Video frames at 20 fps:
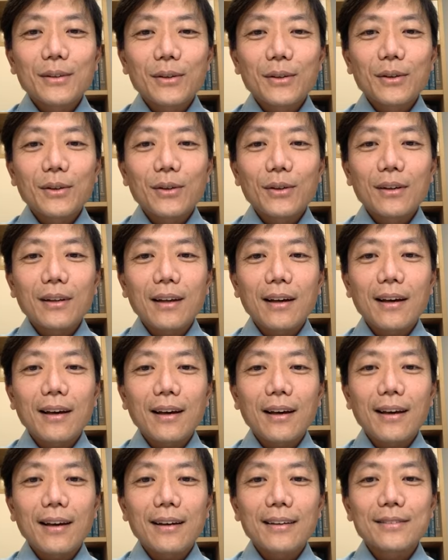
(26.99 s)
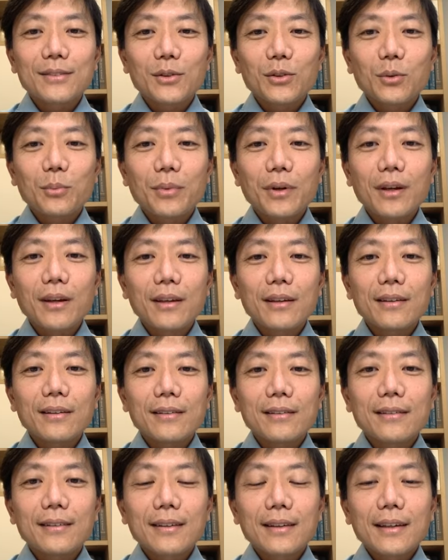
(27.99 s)
Olá, tudo
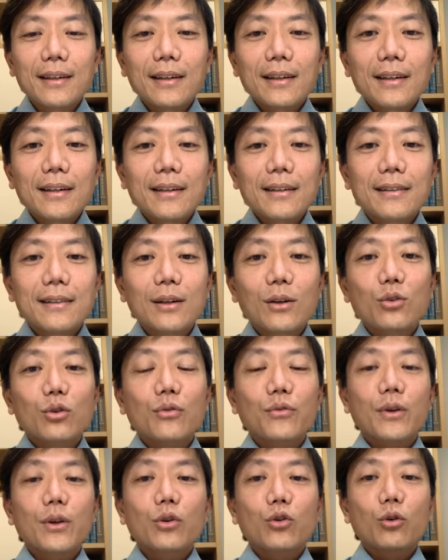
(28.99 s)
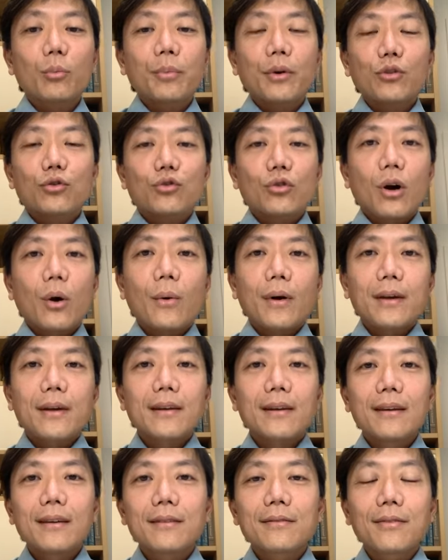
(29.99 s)
bem? Então, estou falando com o pessoal
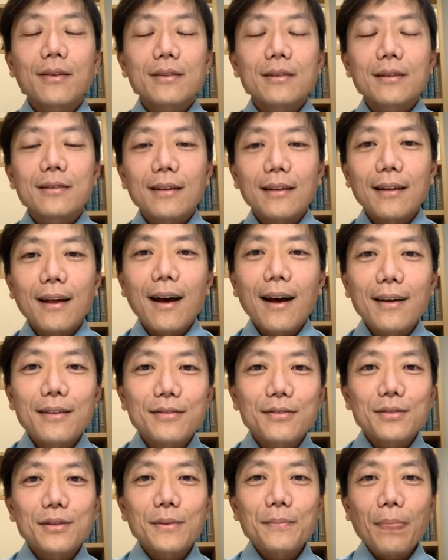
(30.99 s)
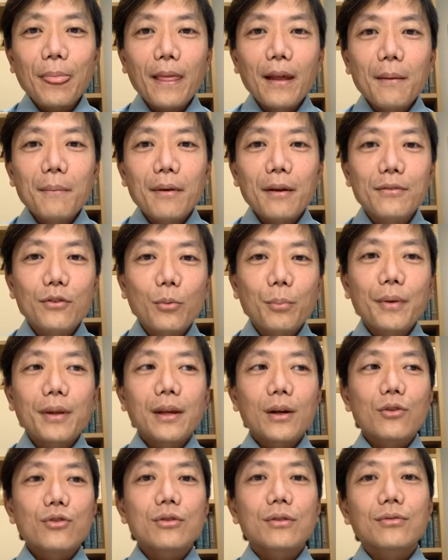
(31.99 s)
aqui, fazer essa live para ver a
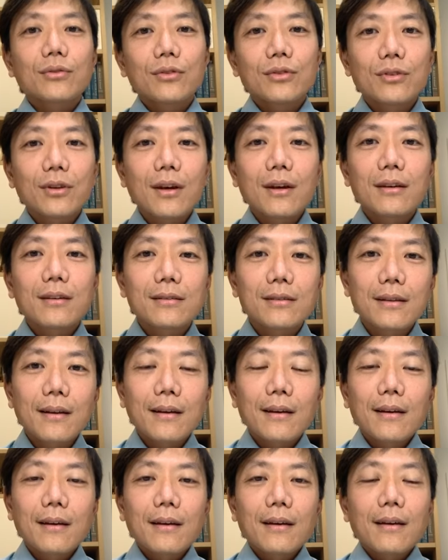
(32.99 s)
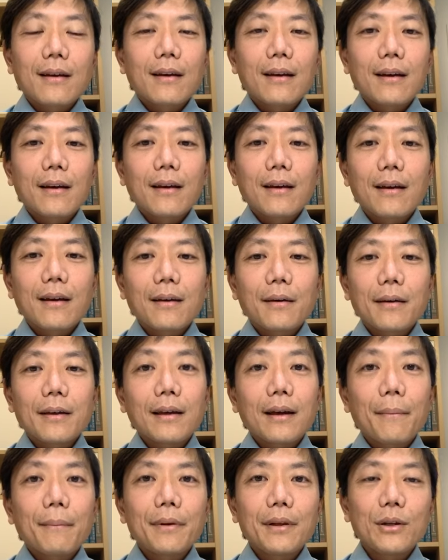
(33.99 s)
opinião de vocês é,
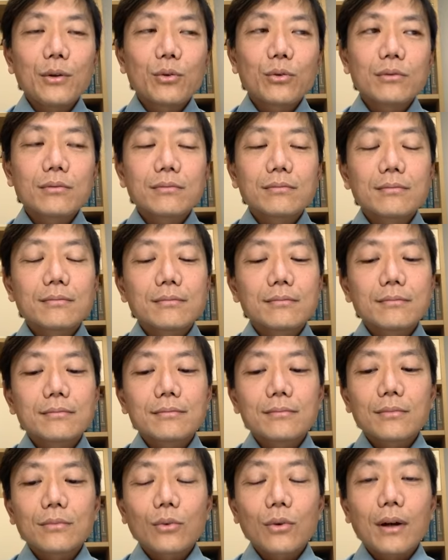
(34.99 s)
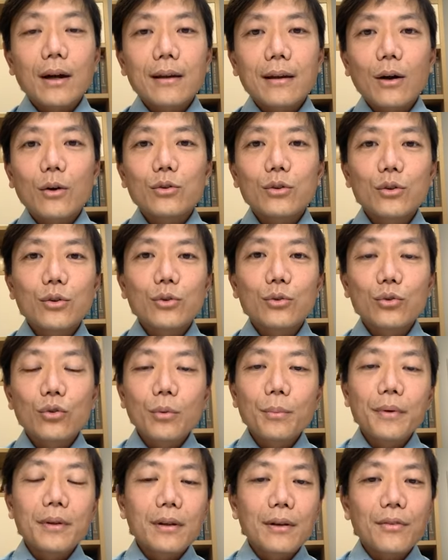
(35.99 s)
em abrir um, um, canal do
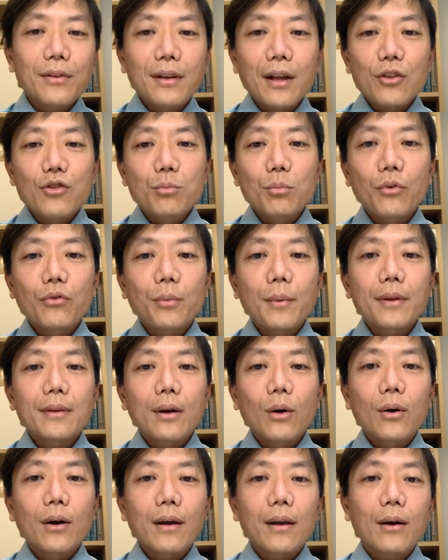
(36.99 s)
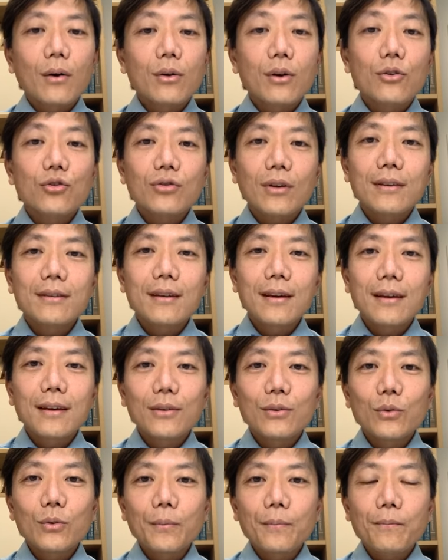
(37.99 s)
YouTube, na verdade, movimentar o canal que eu já
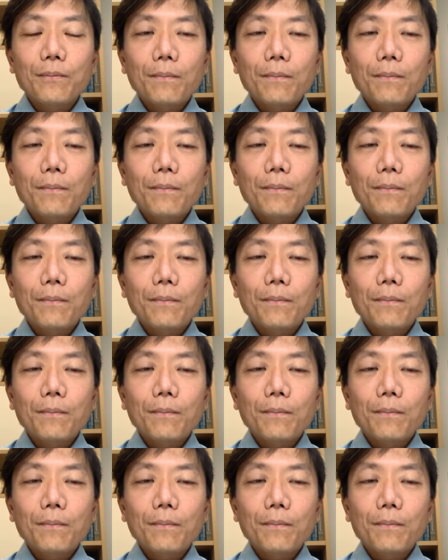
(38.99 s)
tenho,